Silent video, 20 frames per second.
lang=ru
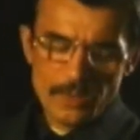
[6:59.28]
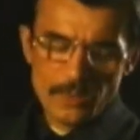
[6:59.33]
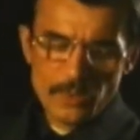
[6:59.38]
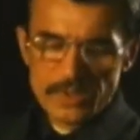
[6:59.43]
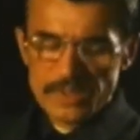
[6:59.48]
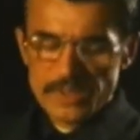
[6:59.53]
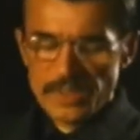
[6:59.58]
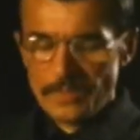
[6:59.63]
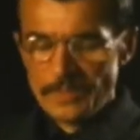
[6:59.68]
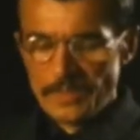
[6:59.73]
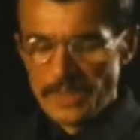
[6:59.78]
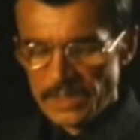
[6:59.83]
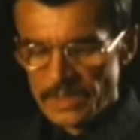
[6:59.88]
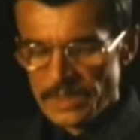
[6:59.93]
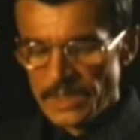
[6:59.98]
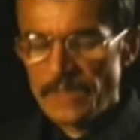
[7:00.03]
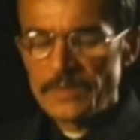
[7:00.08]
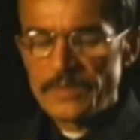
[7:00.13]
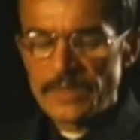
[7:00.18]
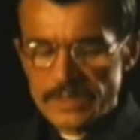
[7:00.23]
Но самое
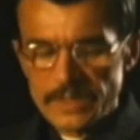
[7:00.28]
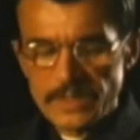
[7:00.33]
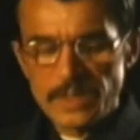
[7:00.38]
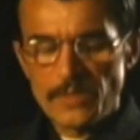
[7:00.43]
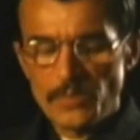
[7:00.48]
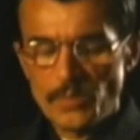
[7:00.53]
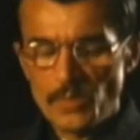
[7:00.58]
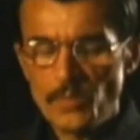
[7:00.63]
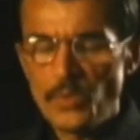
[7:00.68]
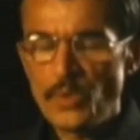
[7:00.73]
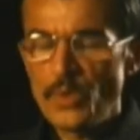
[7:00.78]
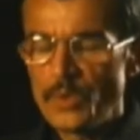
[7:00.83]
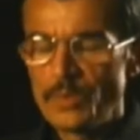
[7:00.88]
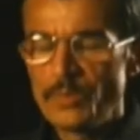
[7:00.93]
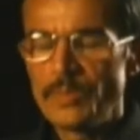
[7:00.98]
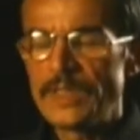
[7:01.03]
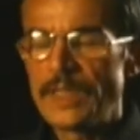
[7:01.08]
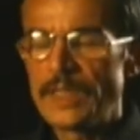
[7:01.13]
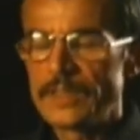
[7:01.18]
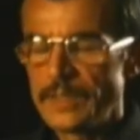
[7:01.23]
главное, слава Богу,
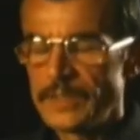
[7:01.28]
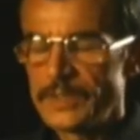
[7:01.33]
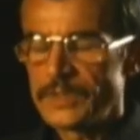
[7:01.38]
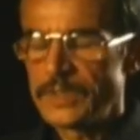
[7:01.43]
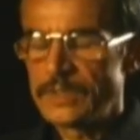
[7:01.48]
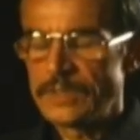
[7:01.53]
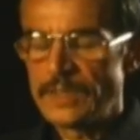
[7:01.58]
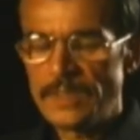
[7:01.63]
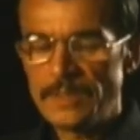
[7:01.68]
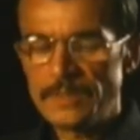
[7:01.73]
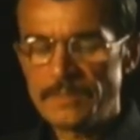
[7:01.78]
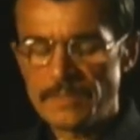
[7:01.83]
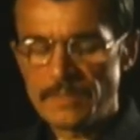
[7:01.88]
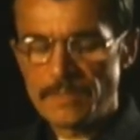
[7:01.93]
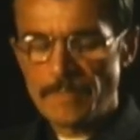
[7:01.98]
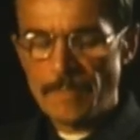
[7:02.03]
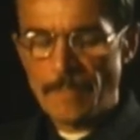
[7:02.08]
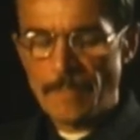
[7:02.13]
была тишина –